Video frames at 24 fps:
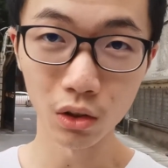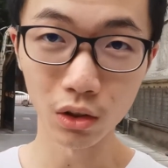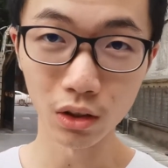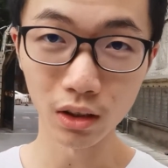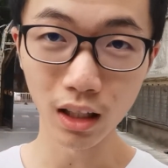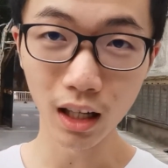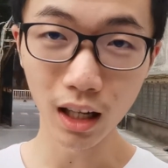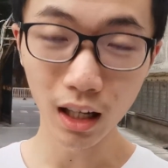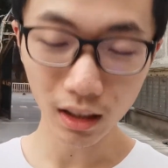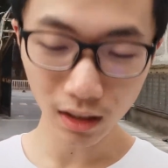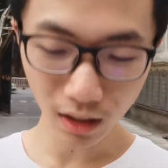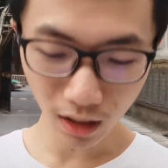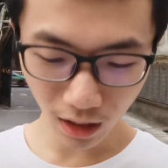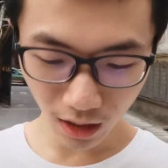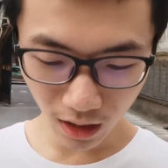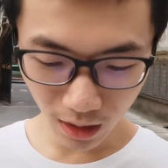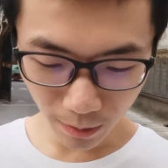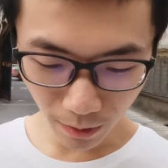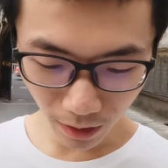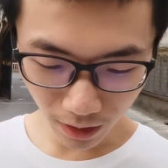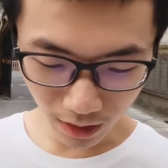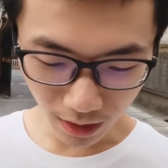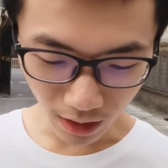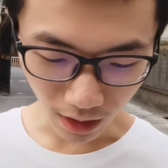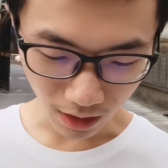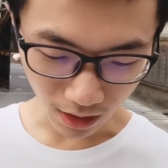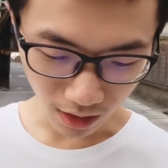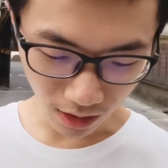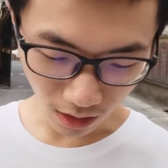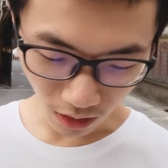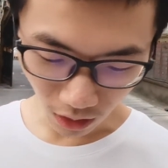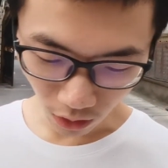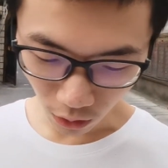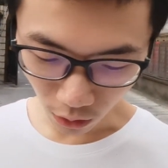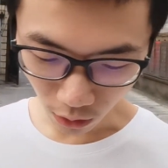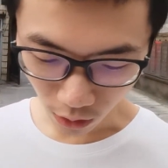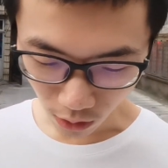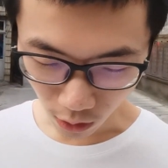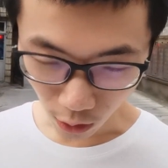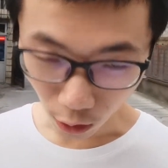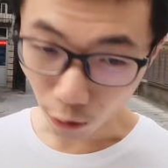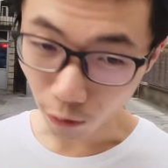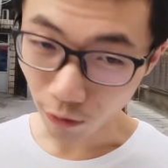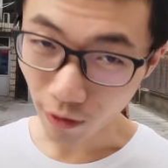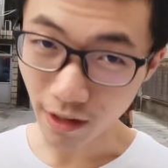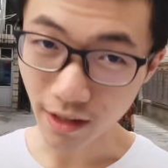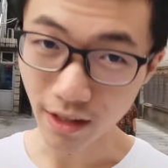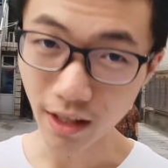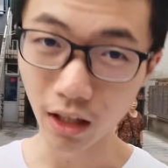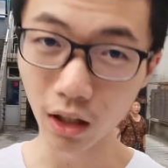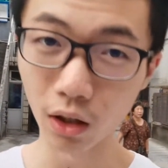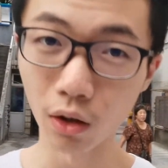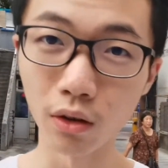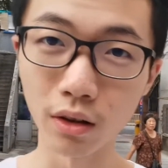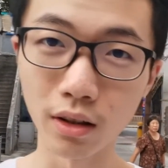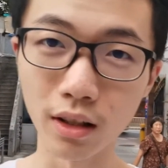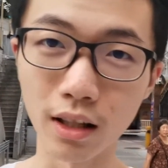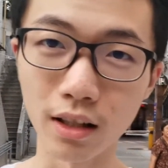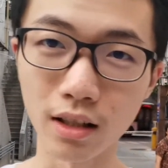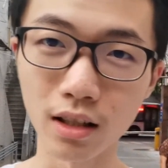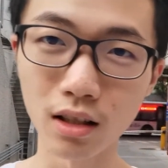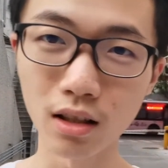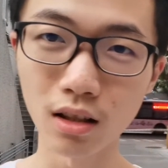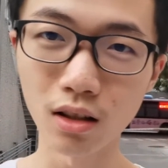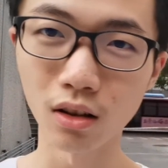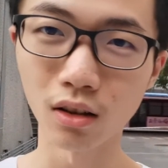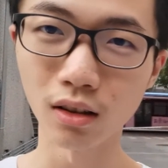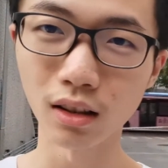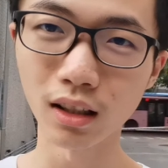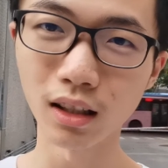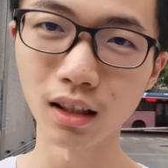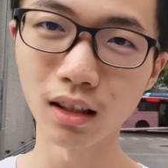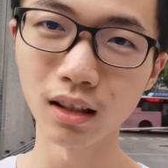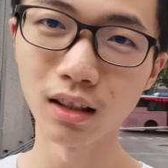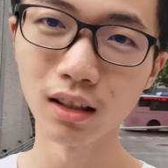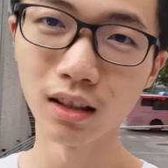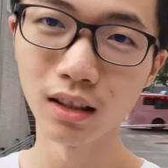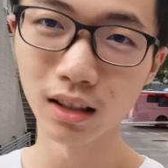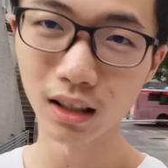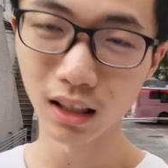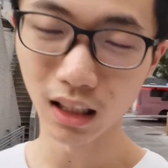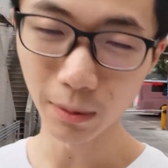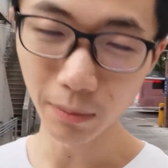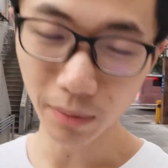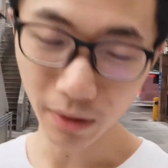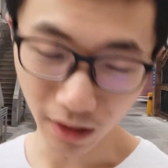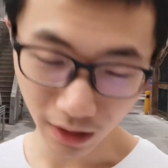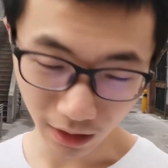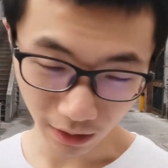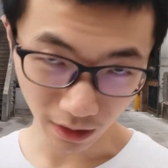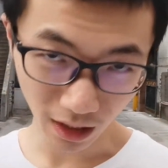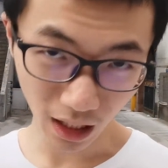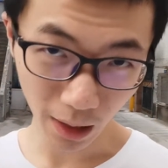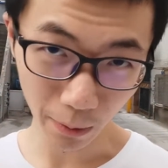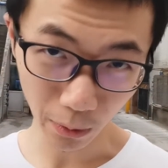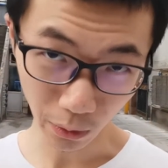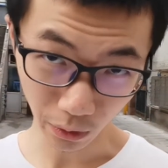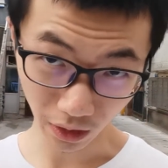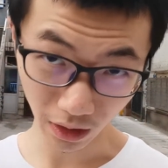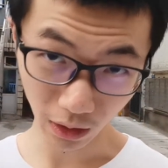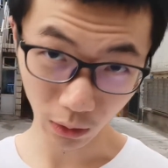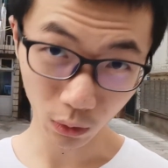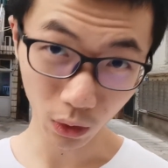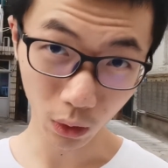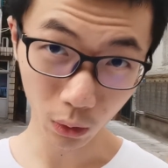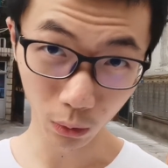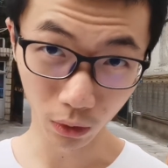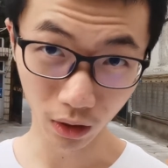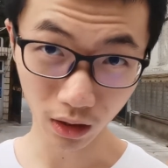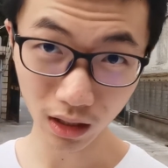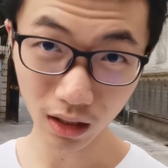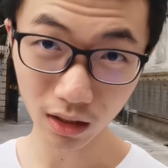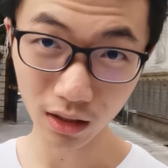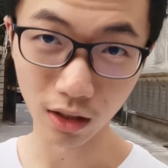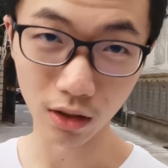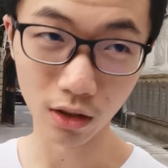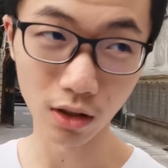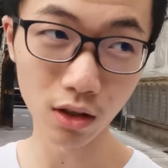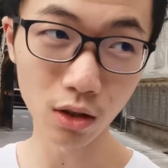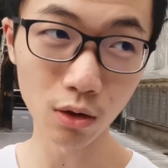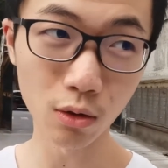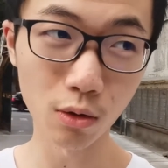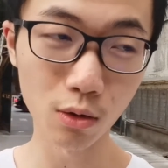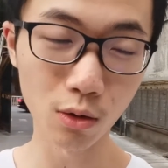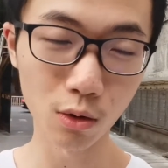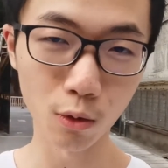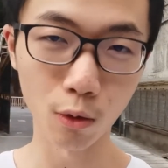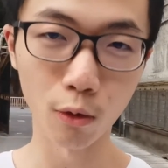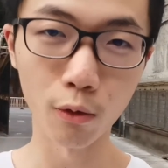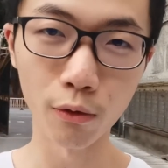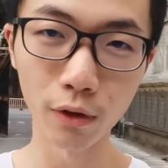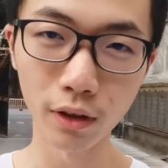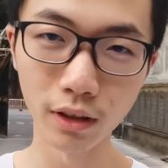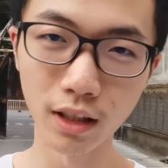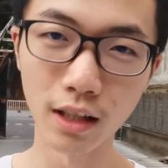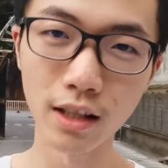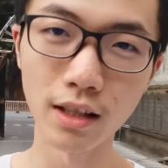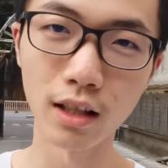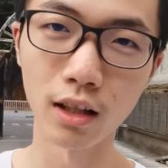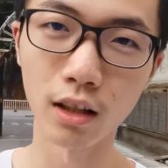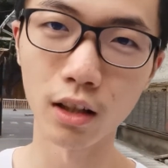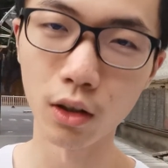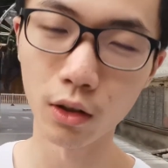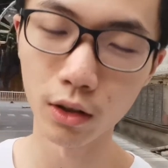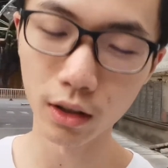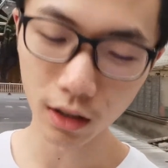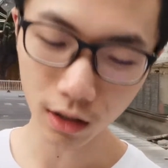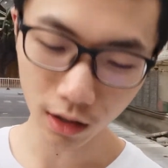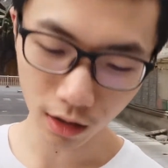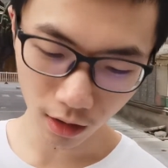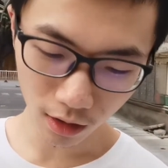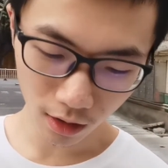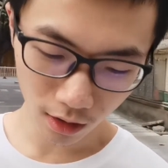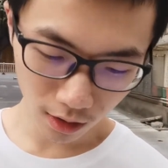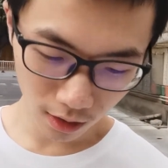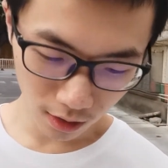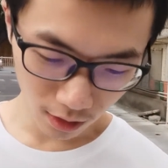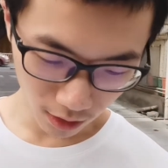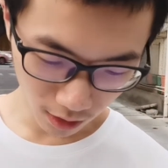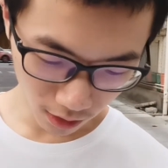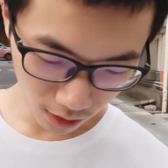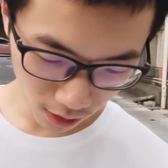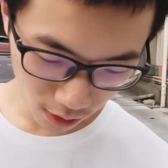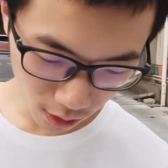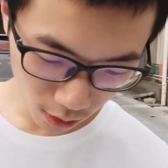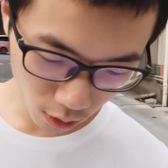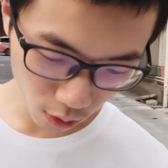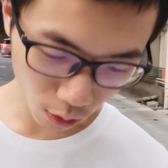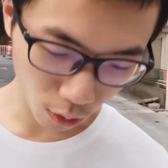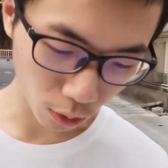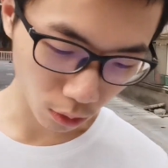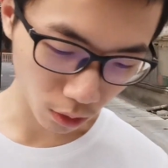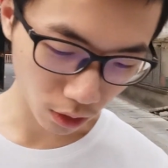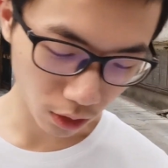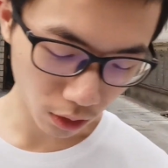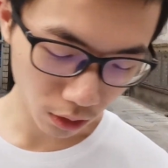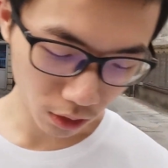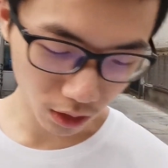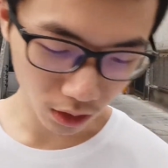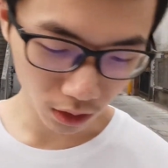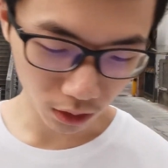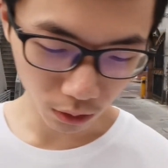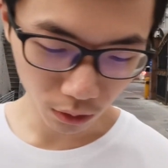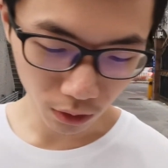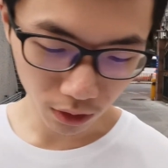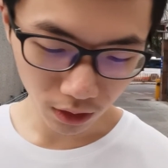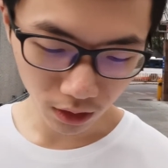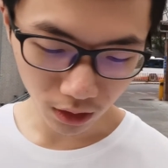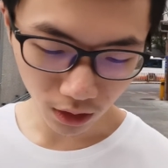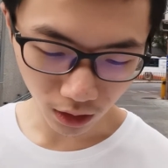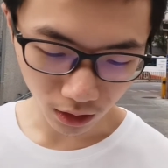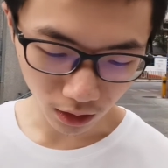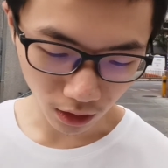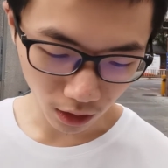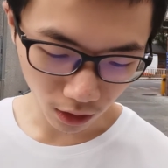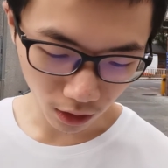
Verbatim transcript: 就是他，他一般也是这种总分结构，也是这种。但音频你看不出他段落，他就也是这种总分的结构，一个一个总的那个论点，